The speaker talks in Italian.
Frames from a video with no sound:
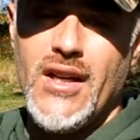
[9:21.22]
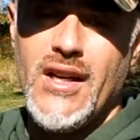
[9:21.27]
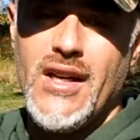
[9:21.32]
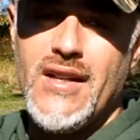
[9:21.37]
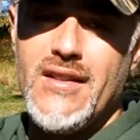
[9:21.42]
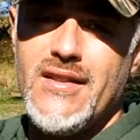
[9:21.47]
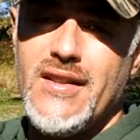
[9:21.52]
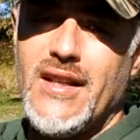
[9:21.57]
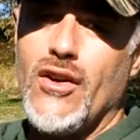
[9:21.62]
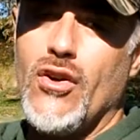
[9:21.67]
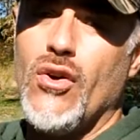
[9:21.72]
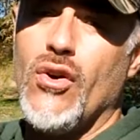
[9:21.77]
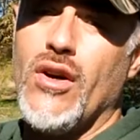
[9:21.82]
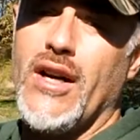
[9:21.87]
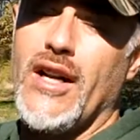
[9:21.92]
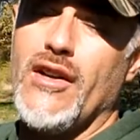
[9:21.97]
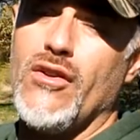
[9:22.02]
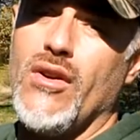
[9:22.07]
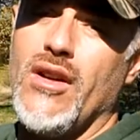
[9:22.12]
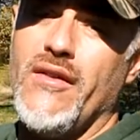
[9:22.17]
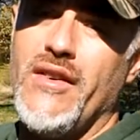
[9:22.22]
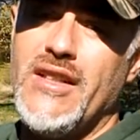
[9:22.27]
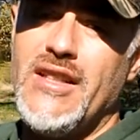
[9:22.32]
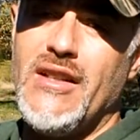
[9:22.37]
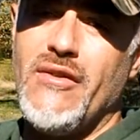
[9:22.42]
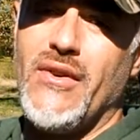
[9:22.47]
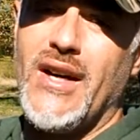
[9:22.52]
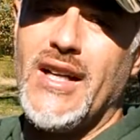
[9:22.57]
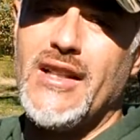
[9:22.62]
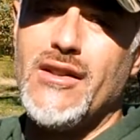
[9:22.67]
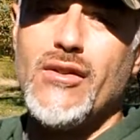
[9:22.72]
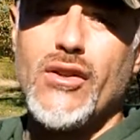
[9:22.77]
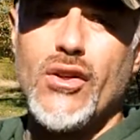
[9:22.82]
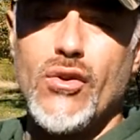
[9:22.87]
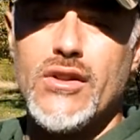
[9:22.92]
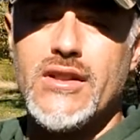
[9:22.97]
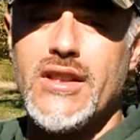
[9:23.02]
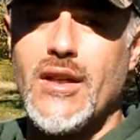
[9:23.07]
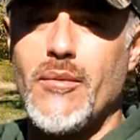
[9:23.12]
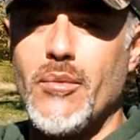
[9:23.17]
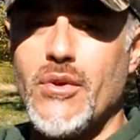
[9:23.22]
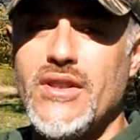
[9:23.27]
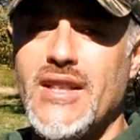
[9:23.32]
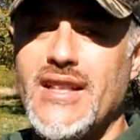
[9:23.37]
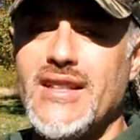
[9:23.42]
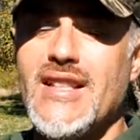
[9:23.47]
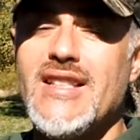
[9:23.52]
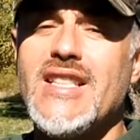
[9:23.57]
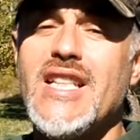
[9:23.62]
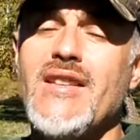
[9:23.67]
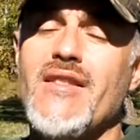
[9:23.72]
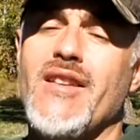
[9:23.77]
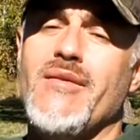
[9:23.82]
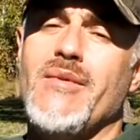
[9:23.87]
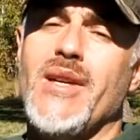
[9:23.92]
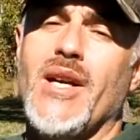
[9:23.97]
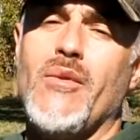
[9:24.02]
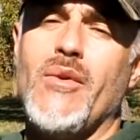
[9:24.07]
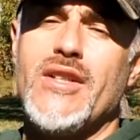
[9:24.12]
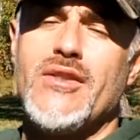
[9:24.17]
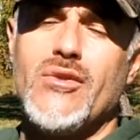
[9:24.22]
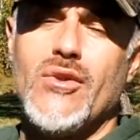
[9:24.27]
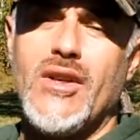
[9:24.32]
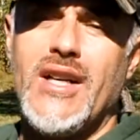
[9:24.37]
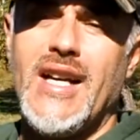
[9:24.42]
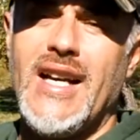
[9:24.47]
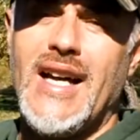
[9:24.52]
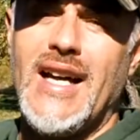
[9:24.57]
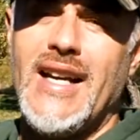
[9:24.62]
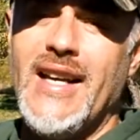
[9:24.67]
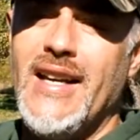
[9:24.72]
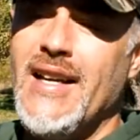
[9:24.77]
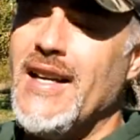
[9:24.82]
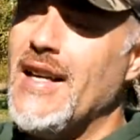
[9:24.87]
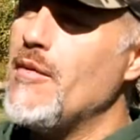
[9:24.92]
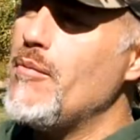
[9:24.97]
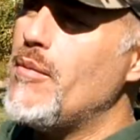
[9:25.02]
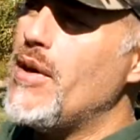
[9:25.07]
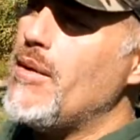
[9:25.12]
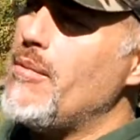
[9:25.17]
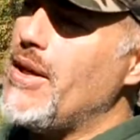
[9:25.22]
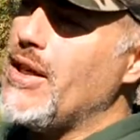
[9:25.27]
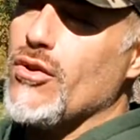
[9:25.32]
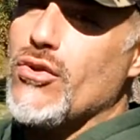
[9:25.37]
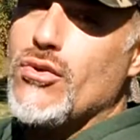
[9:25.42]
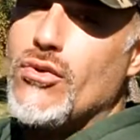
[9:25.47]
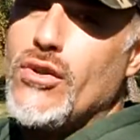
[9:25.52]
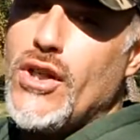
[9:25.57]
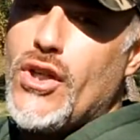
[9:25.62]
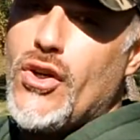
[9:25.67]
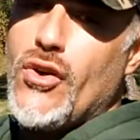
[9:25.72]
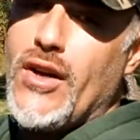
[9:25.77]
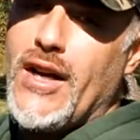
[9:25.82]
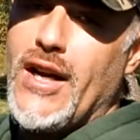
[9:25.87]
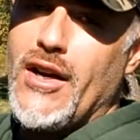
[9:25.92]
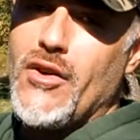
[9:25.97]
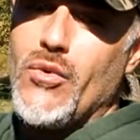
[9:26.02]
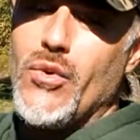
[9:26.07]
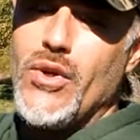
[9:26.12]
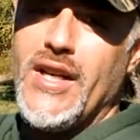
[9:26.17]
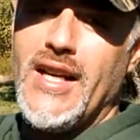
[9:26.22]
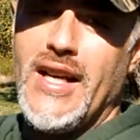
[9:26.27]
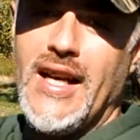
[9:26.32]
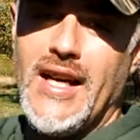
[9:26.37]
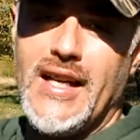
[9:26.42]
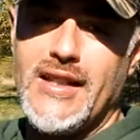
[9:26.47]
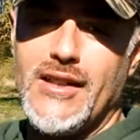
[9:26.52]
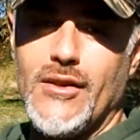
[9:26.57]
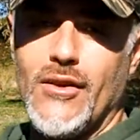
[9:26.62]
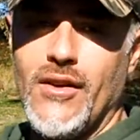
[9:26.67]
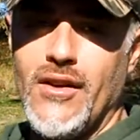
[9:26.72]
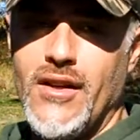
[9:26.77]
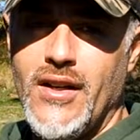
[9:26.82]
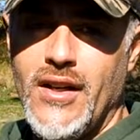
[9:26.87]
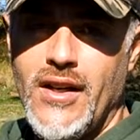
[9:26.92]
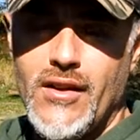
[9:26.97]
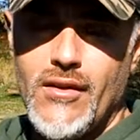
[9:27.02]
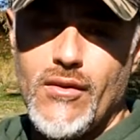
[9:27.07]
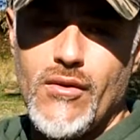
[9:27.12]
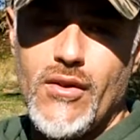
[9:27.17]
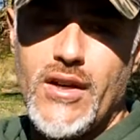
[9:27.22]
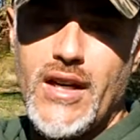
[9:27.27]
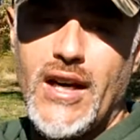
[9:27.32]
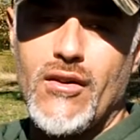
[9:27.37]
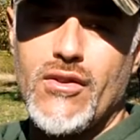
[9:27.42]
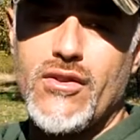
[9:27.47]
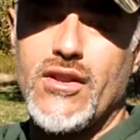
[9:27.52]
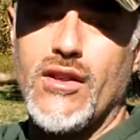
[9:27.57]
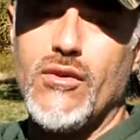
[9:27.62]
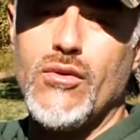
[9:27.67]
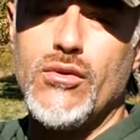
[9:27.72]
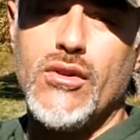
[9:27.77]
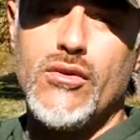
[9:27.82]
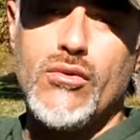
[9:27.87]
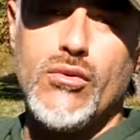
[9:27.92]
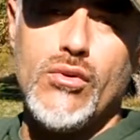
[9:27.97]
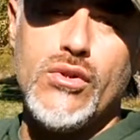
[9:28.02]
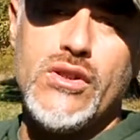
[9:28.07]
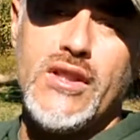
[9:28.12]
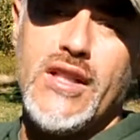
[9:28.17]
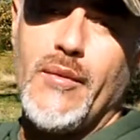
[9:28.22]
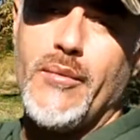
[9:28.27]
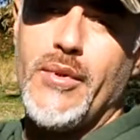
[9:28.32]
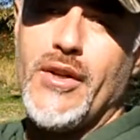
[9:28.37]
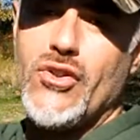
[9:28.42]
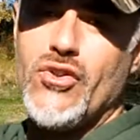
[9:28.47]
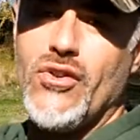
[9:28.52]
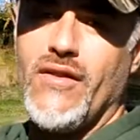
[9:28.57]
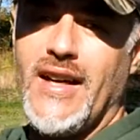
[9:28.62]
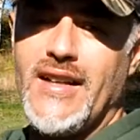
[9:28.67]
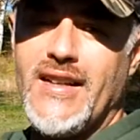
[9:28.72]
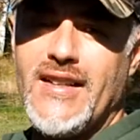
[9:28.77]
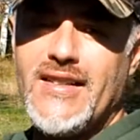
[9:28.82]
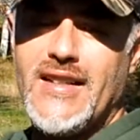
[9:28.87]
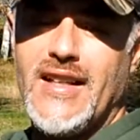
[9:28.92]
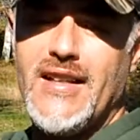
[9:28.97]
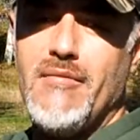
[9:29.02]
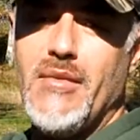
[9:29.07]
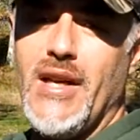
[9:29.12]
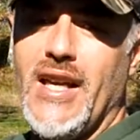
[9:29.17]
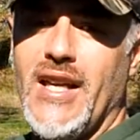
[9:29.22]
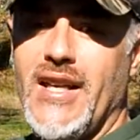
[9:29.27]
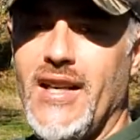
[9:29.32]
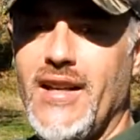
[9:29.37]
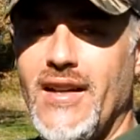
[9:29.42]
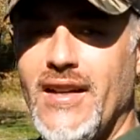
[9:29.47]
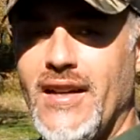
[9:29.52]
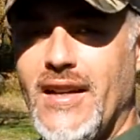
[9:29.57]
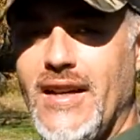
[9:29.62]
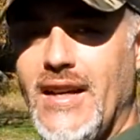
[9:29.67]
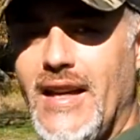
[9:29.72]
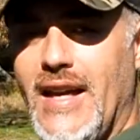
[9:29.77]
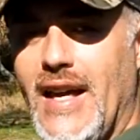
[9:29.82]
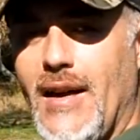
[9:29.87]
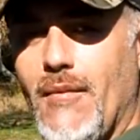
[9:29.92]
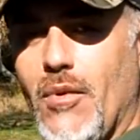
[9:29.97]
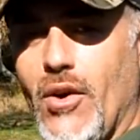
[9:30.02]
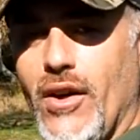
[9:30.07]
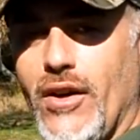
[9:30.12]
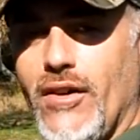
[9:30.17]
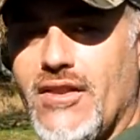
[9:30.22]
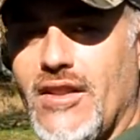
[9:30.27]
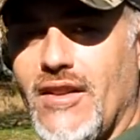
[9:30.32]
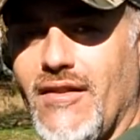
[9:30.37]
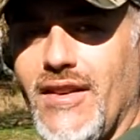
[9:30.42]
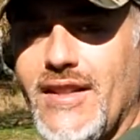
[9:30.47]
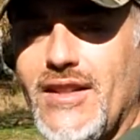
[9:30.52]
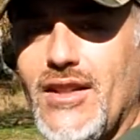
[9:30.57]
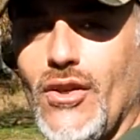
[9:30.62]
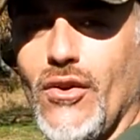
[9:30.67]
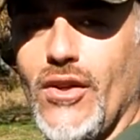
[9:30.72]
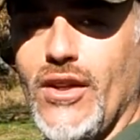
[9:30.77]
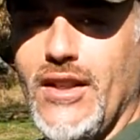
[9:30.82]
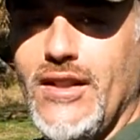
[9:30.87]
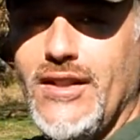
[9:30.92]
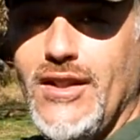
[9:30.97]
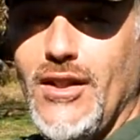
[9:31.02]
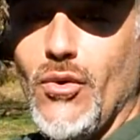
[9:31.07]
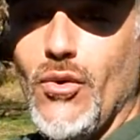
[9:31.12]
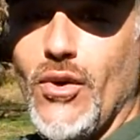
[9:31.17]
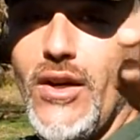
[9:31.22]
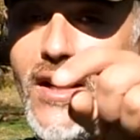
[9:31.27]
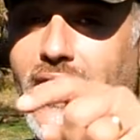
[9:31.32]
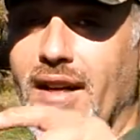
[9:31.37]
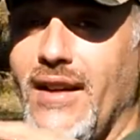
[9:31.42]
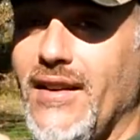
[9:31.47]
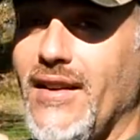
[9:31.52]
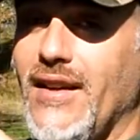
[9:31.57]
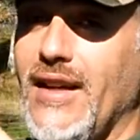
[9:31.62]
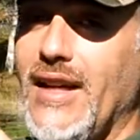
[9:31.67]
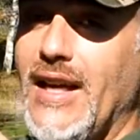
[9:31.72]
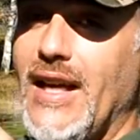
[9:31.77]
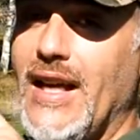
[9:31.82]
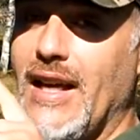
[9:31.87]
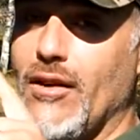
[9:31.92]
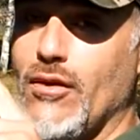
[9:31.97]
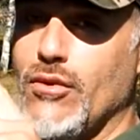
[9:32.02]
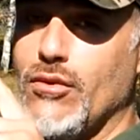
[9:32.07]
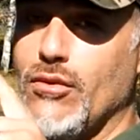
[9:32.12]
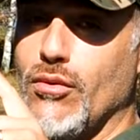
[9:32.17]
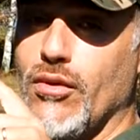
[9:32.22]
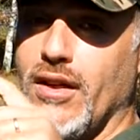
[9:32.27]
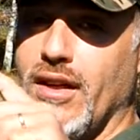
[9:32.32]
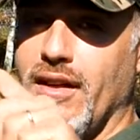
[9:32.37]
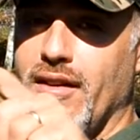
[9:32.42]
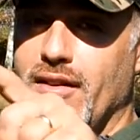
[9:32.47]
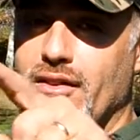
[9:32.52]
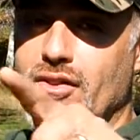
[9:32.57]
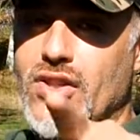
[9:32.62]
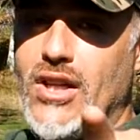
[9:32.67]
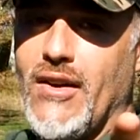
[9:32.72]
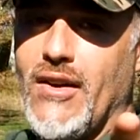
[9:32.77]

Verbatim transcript: Se ancora non l'avete fatto inoltre potete iscrivervi a questo canale premendo sull'icona qui in alto. Un caro saluto a tutti da Pier Giovanni Salimbeni e buone osservazioni diurne e notturne. Ciao